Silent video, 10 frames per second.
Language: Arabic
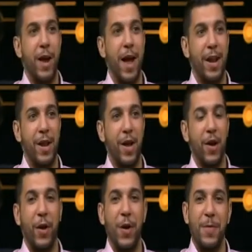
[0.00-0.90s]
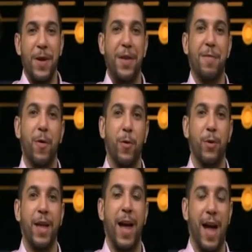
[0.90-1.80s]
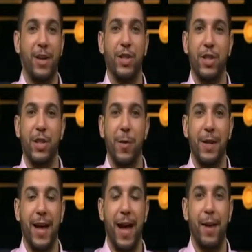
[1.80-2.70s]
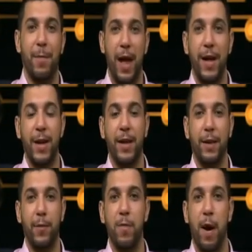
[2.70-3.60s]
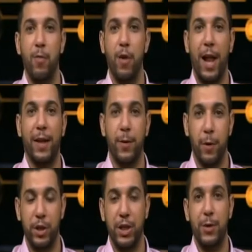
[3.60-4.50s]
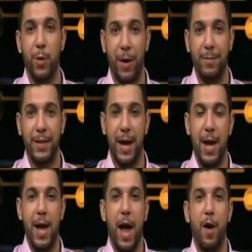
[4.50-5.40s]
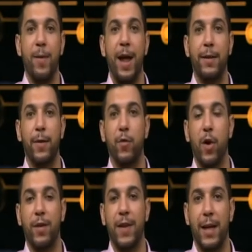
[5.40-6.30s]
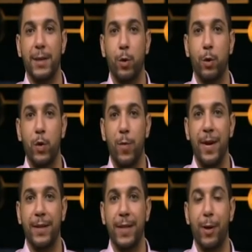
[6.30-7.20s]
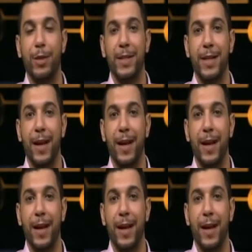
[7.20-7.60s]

على الارقام اللي موجوده على الشاشه دلوقتي حالا من اي تليفون محمول على 2205 او من اي تليفون ارضي على 0999